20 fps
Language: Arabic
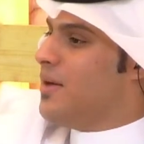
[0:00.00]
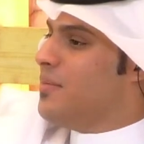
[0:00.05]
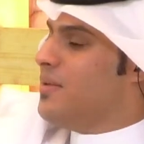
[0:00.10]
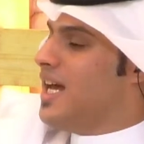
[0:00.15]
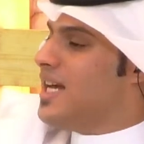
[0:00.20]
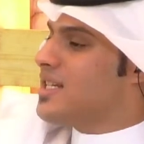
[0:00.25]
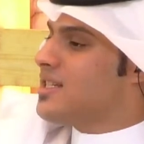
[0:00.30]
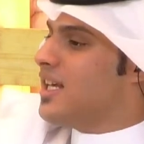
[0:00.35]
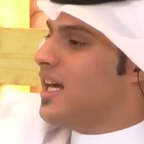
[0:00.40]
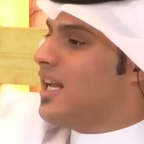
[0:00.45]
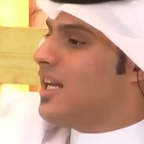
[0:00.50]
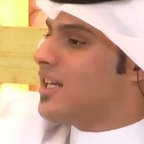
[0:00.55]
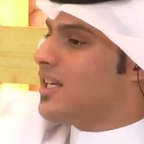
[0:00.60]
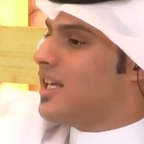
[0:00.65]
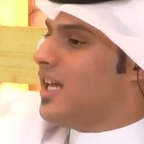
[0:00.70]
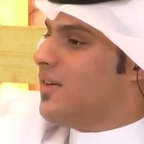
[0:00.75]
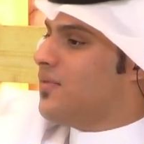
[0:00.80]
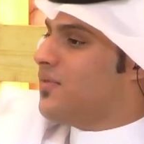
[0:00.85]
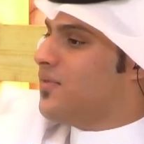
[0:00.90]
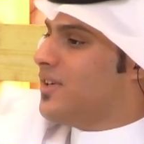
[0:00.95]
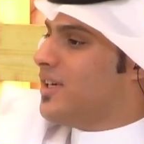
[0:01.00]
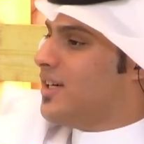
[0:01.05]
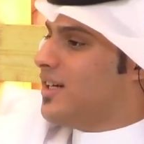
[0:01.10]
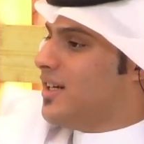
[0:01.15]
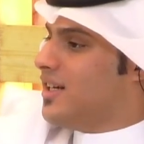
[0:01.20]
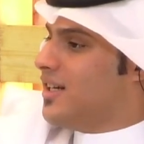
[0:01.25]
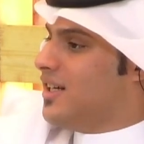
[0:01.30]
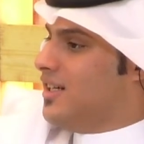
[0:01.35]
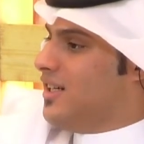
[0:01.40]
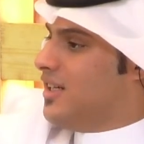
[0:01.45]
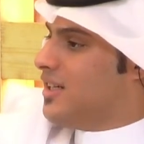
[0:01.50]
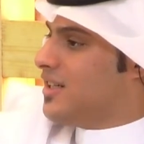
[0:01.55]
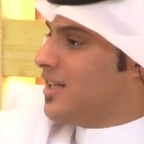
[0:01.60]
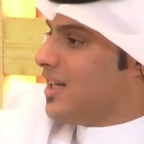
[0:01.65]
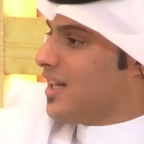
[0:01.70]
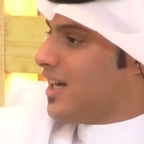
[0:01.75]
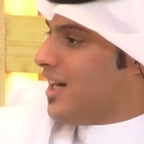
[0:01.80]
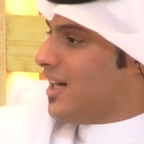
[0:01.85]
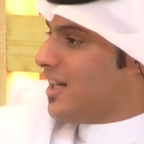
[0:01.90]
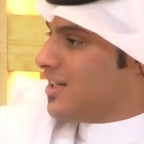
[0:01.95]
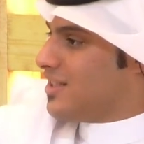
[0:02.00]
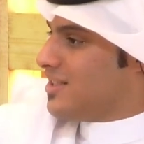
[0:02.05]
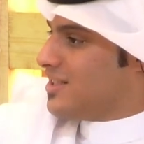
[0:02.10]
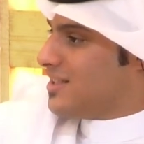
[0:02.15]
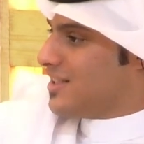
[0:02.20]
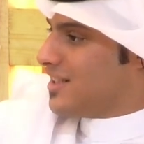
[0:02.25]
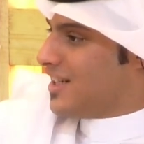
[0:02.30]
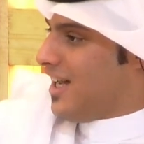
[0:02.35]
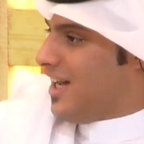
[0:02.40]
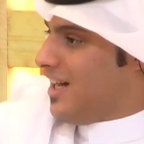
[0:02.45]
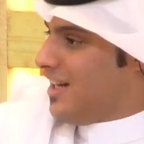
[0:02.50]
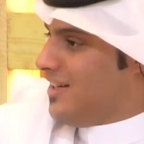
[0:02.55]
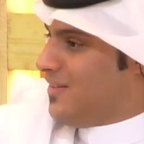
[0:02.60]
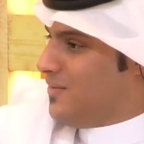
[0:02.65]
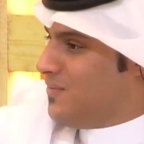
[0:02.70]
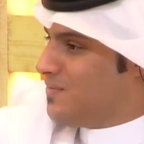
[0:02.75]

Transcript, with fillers: ابي اسال كيف آه، عيد الخرج كان؟